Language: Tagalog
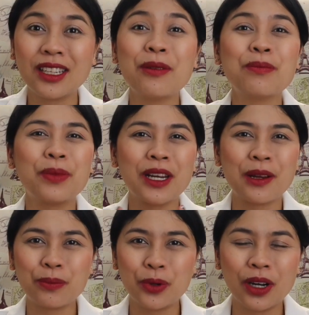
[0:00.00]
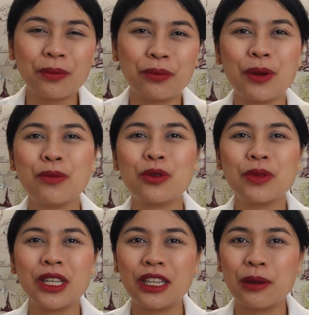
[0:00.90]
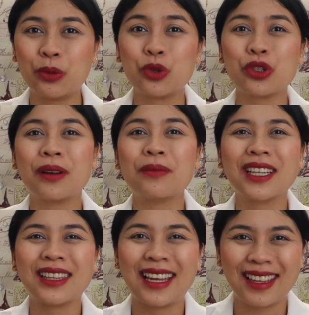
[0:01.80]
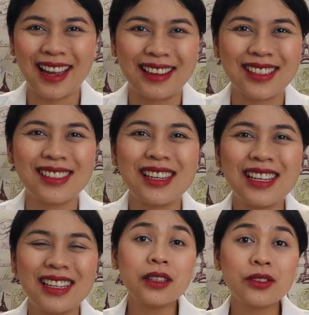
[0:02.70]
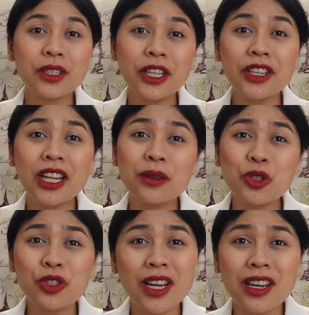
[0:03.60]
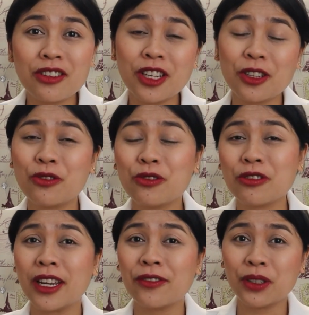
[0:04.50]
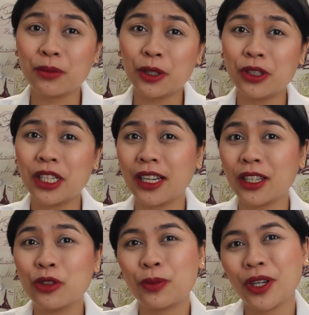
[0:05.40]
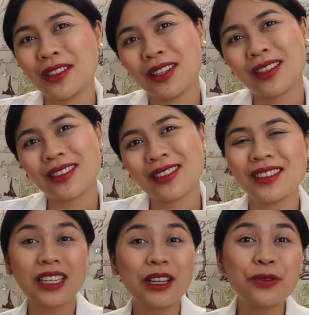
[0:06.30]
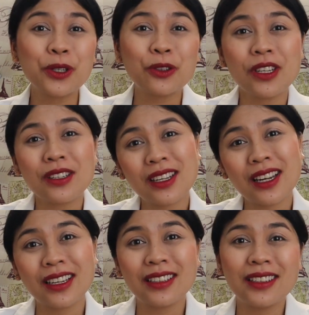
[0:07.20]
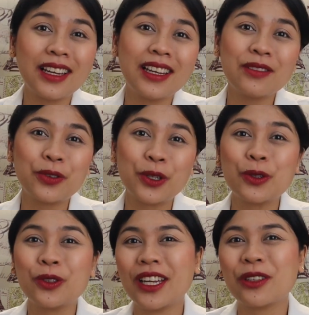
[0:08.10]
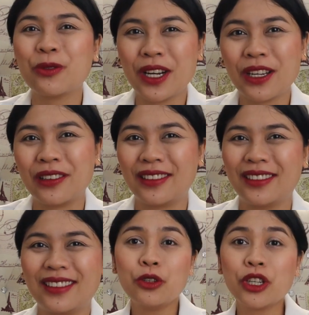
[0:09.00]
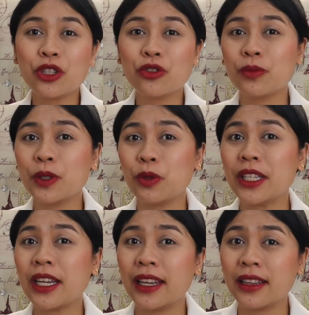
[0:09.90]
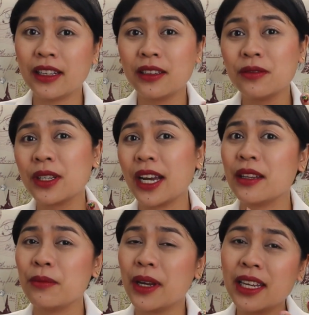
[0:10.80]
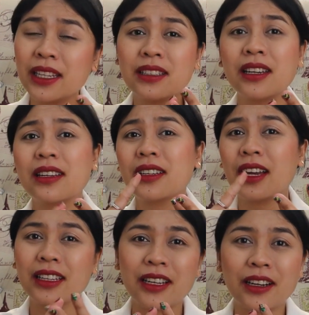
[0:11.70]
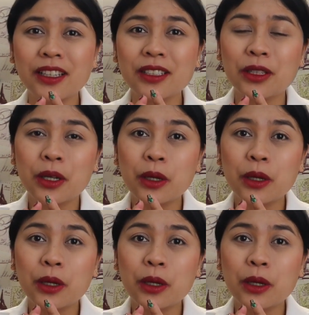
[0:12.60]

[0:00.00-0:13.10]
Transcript: Same pa rin po ang premium, hindi po siya magtataas. So ngayon, alam nyo na yung tatlong FWD Candu products. Time for you to decide and for you to get one. You can choose between CanLib, CanMend, CanGuard.